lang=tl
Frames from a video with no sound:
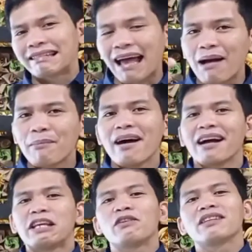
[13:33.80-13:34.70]
tama
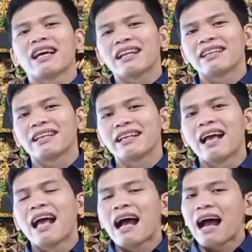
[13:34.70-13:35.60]
ang iyong narinig.
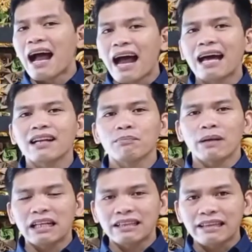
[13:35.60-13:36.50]
Haharap
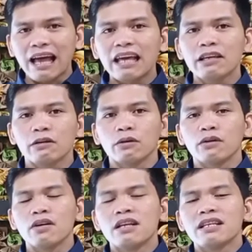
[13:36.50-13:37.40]
pa rin
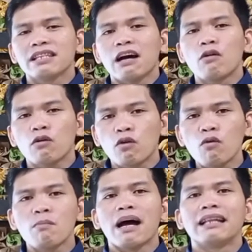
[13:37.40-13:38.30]
tayo sa
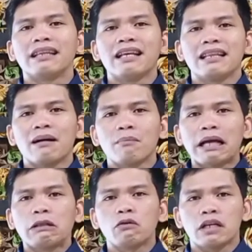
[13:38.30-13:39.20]
hukuman ng
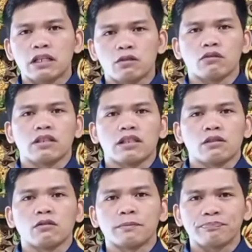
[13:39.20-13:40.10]
Panginoong
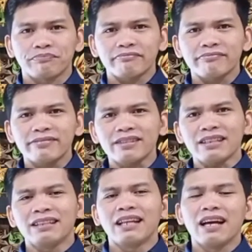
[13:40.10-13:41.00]
Kristo
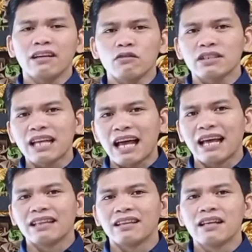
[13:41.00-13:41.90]
na kung
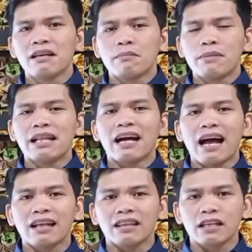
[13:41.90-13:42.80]
saan bilang
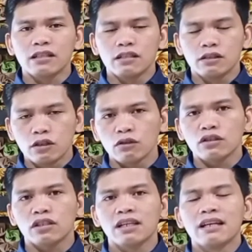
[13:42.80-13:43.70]
ating
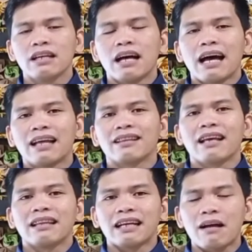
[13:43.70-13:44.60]
Diyos at
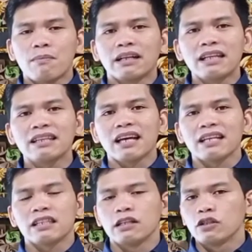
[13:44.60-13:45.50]

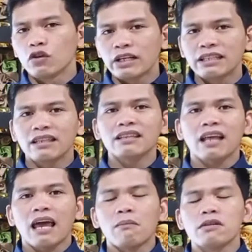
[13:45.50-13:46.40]
tagapagligtas during the
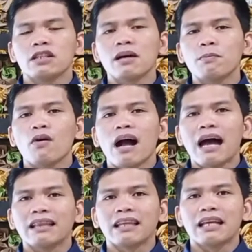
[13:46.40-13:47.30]
time, siya po ang
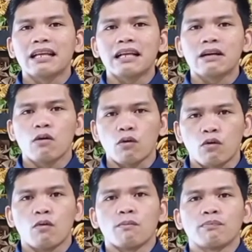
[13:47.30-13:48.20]
ating
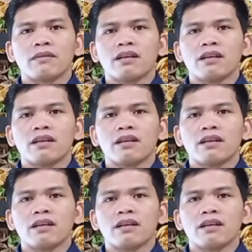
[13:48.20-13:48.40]
hukom.